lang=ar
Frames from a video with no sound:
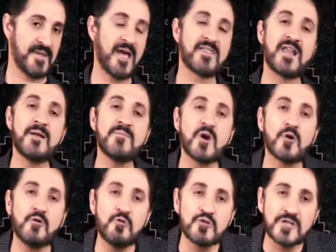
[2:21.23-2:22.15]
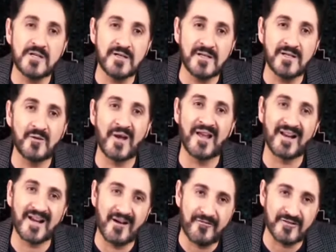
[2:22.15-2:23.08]
هذا لم يقله شيعي
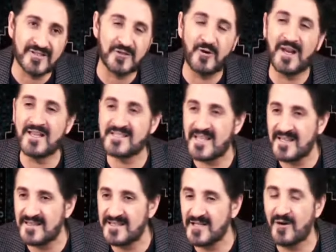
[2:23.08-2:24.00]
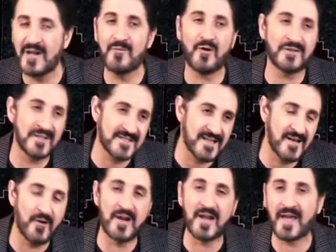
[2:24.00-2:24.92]
ولا رافضي ولا زيدي ولا
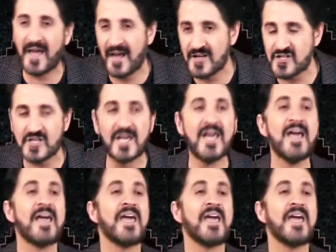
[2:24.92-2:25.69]
معتزلي ولا خارجي